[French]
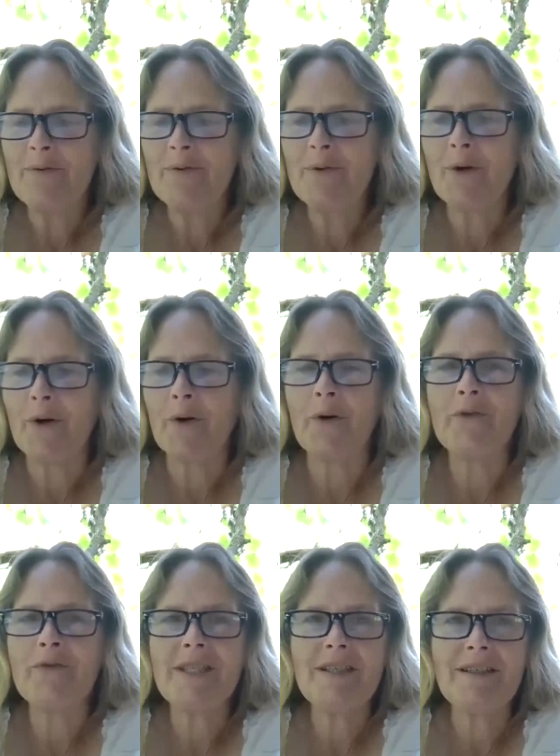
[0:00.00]
pour euh,
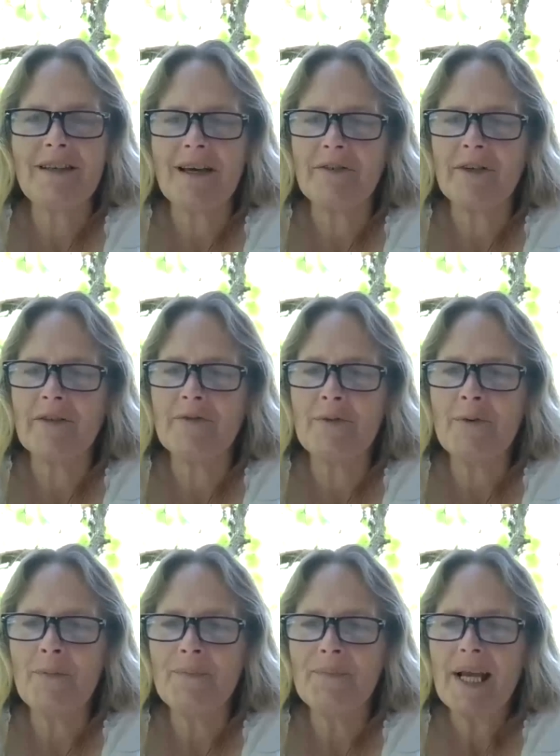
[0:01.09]
revisiter avec vous